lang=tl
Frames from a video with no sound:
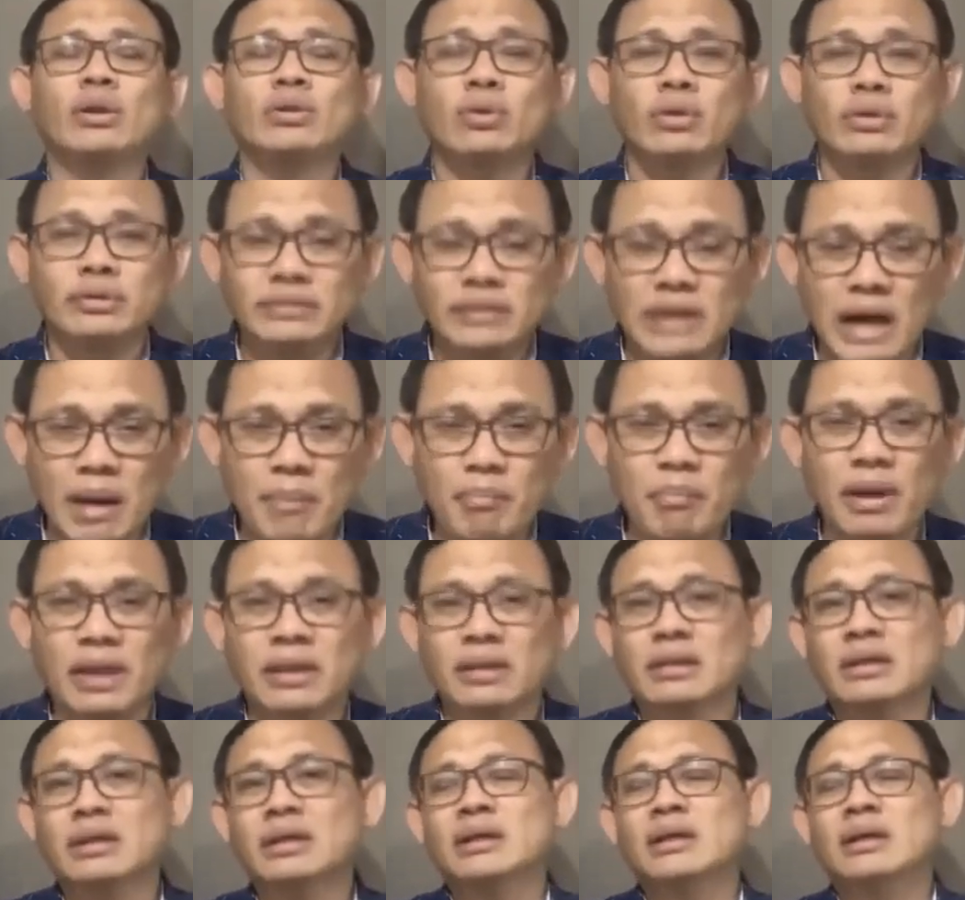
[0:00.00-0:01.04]
ano ang
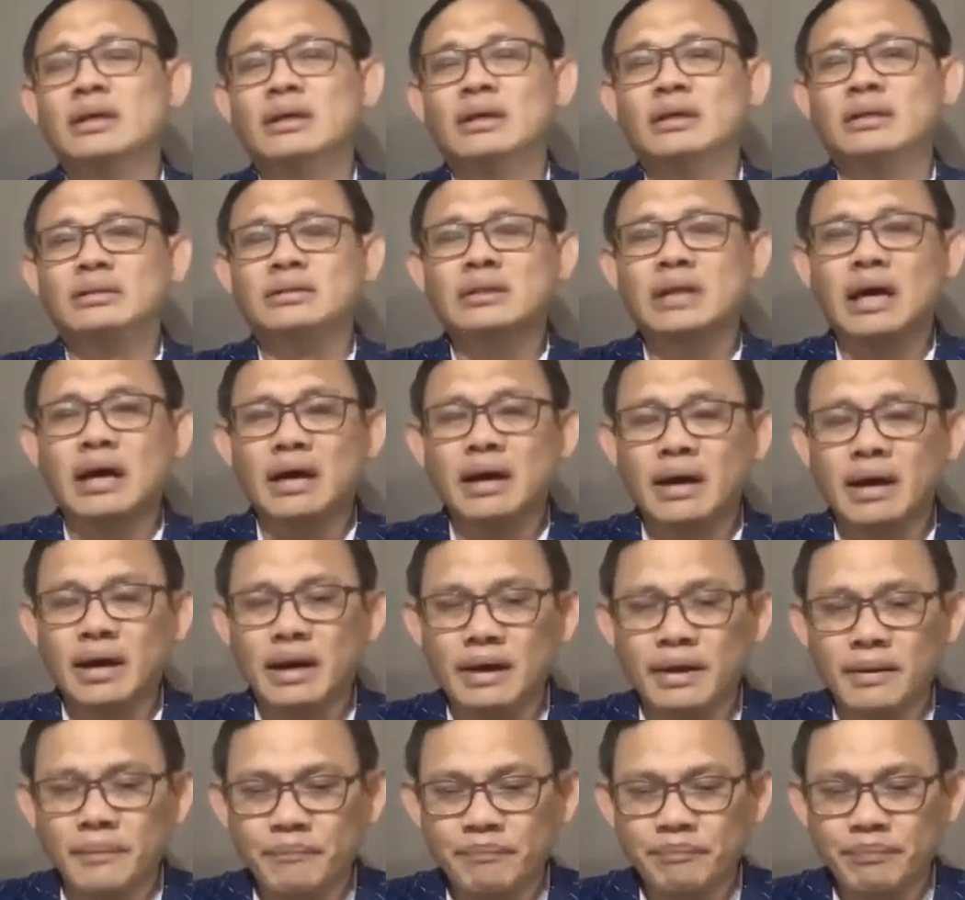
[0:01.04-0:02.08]
dapat
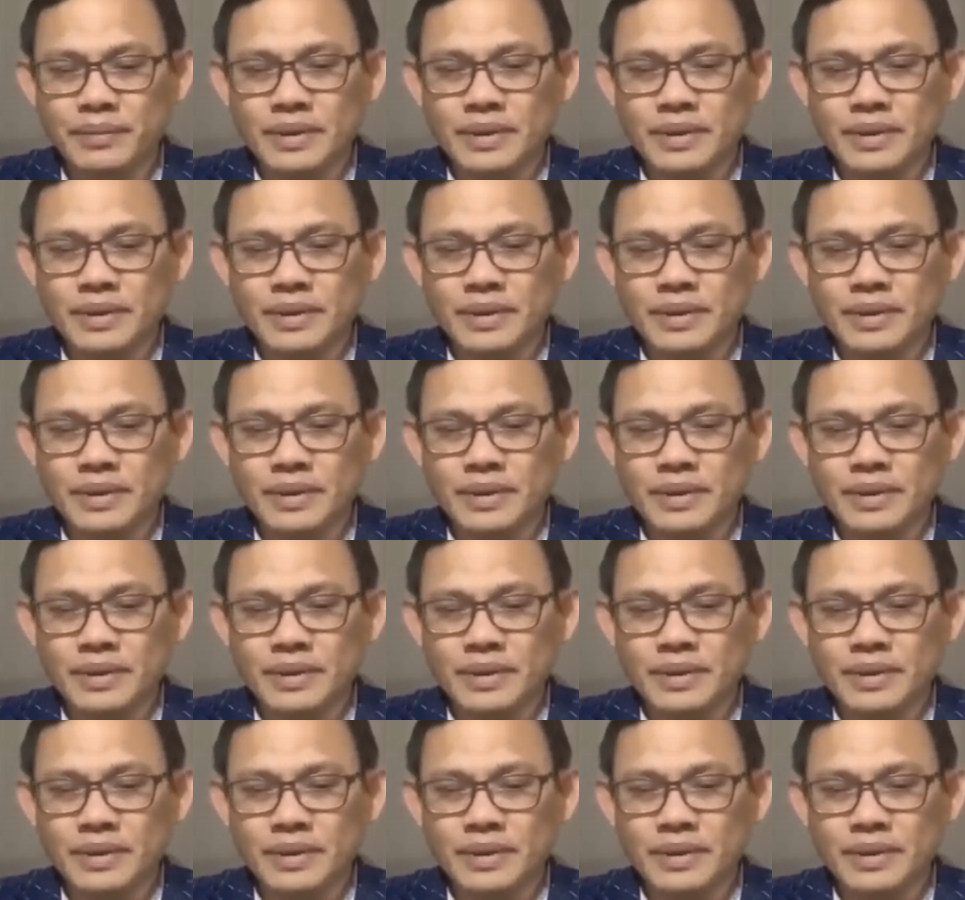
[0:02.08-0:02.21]
na